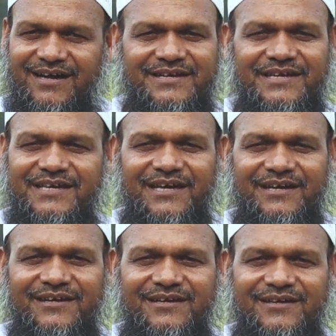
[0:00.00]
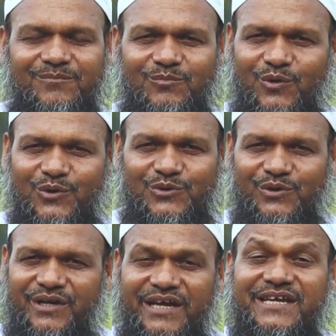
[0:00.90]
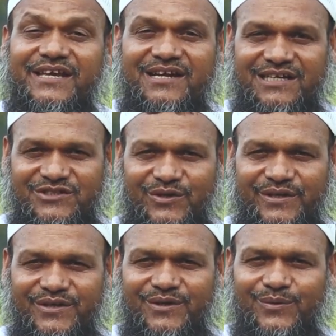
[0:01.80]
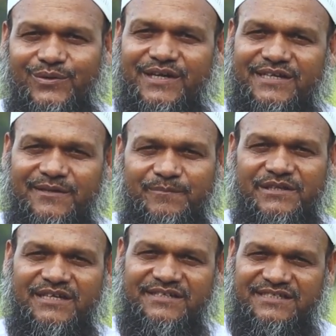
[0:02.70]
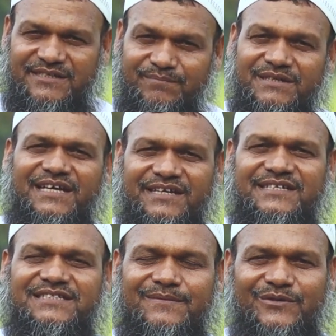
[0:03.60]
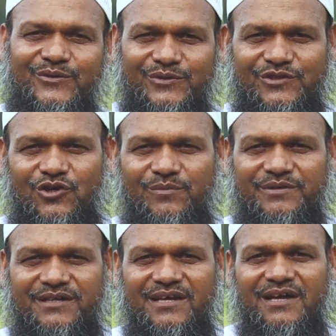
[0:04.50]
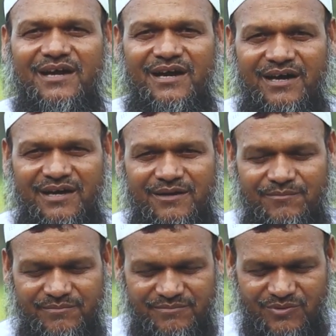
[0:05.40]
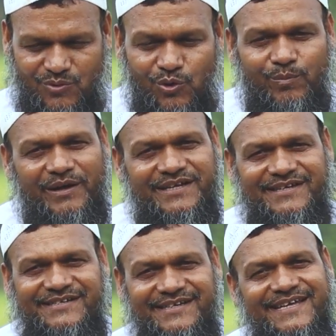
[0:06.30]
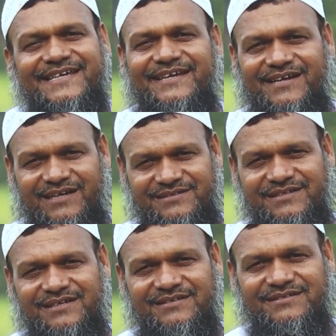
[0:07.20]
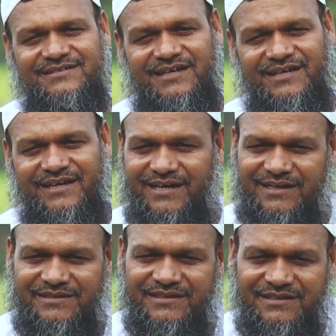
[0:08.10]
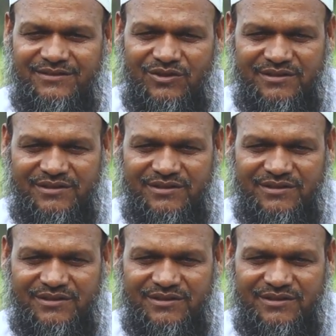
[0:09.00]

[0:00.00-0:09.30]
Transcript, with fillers: আঁকিকা মূলত নেকির কাজ নয় ওটা একটা পিতার জিম্মেদারি হিসাবে করতে হবে আর কুরবানি একটি নেকির কাজ যা একাধীন